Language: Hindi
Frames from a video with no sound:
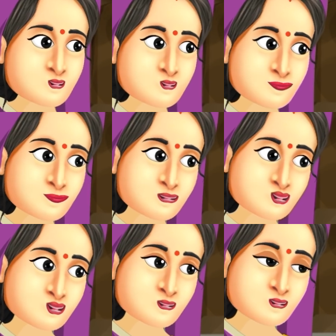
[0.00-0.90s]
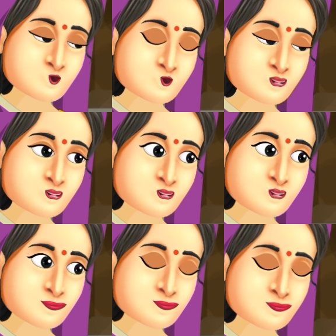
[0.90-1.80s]
सारा काम भी खत्म कर
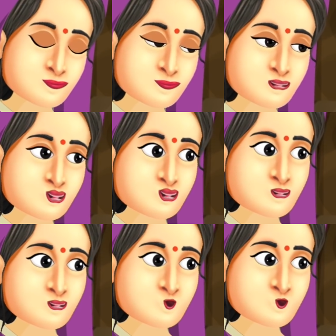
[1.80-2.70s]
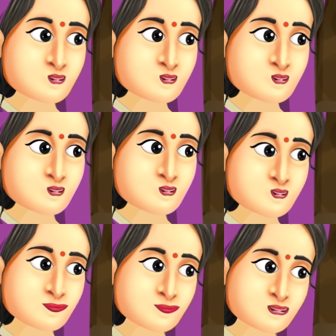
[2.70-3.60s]
लिया आठ भी बज गए लेकिन
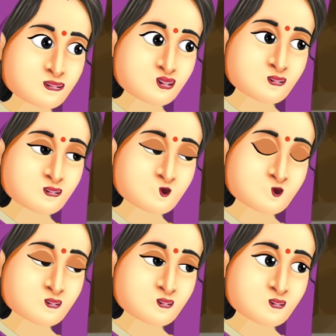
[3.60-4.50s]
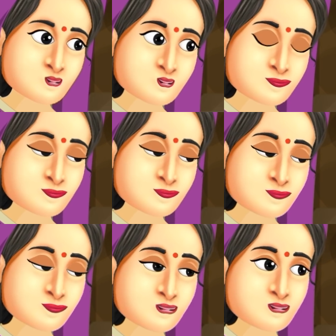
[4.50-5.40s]
ये सासू माँ अभी तक नहीं उठी
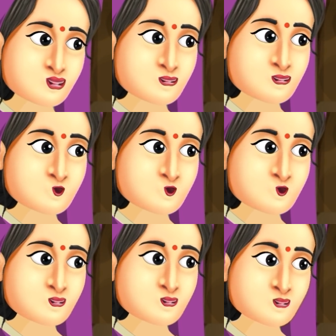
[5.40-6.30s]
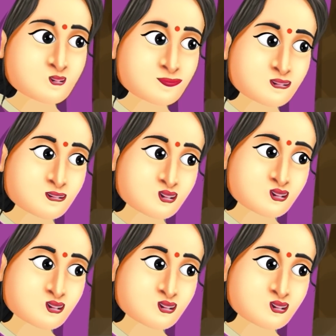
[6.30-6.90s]
कल तो मुझे इतना भाषण